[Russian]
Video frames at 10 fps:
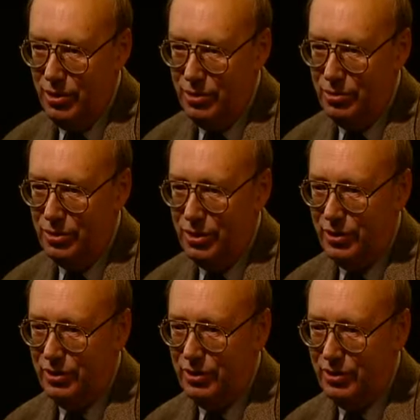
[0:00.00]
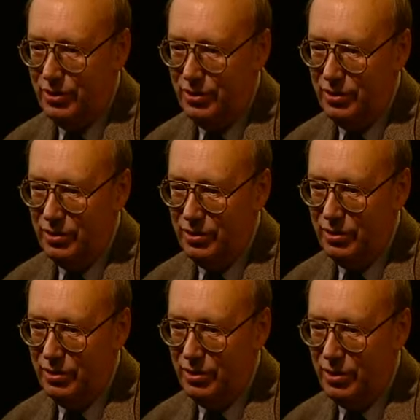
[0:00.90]
ощущалось
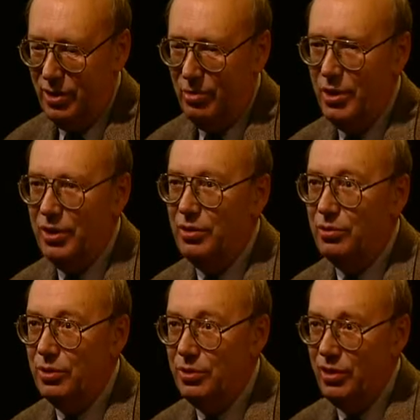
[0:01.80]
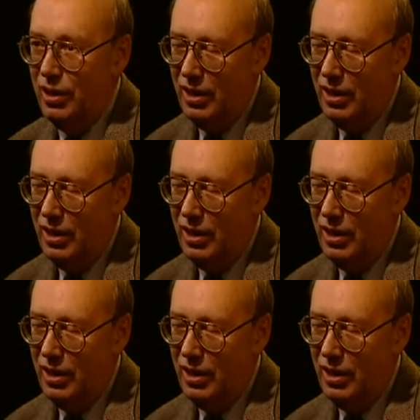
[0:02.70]
э, колебание от